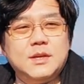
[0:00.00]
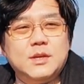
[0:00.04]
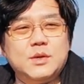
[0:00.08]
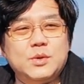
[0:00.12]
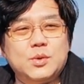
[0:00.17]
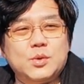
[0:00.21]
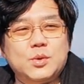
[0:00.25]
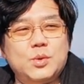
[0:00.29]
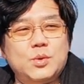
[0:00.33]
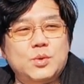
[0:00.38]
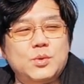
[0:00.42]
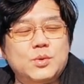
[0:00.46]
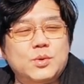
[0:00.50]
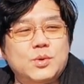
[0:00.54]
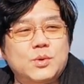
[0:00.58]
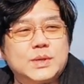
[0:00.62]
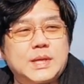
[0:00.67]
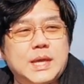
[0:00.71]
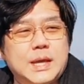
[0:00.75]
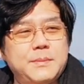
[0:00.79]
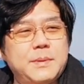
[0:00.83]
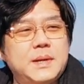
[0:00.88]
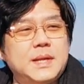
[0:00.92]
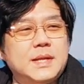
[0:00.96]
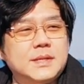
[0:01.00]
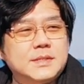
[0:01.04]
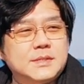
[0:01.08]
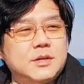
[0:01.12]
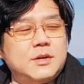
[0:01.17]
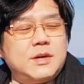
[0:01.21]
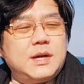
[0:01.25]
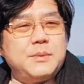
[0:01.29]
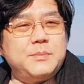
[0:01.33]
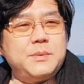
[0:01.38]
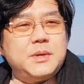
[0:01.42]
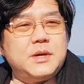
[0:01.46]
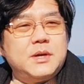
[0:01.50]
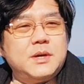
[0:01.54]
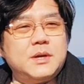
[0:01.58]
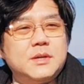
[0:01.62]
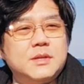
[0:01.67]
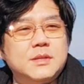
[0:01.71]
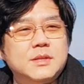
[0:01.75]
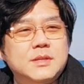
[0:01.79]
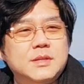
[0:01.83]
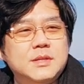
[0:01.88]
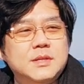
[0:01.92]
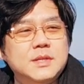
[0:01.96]
이런 거 개발해서
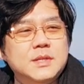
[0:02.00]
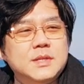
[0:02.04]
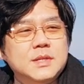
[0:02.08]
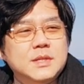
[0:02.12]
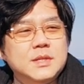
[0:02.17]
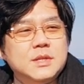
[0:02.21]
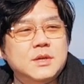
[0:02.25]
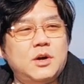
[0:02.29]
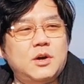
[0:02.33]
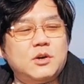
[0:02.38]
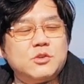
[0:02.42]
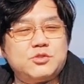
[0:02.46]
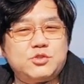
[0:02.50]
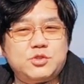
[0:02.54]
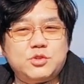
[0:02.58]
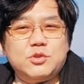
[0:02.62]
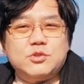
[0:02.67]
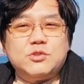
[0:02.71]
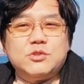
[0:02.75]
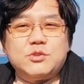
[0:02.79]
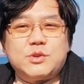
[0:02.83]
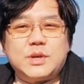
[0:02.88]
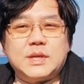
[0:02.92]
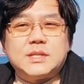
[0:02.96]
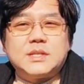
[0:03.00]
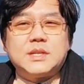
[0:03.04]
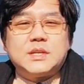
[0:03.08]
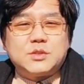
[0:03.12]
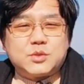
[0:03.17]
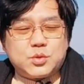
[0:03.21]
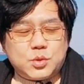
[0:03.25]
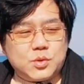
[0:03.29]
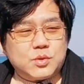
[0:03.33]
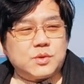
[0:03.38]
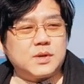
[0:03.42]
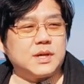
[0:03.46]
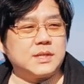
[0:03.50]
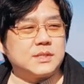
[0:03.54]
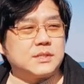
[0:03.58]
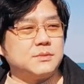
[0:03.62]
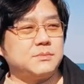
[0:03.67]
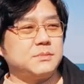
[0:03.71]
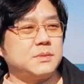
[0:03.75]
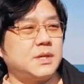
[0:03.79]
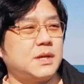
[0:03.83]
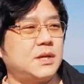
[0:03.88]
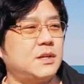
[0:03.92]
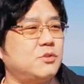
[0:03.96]
하면 어, 수요는 굉장히 좋을 것
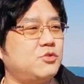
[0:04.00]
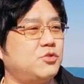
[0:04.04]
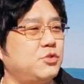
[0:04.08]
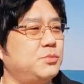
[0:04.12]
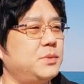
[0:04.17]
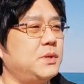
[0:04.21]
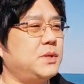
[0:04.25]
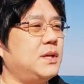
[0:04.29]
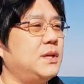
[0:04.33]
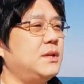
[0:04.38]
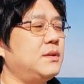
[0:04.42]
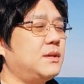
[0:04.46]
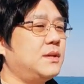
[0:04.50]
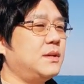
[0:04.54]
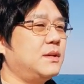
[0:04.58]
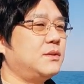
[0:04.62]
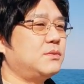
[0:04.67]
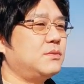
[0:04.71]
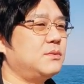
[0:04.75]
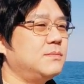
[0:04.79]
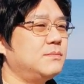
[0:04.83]
같습니다. 주변에 이렇게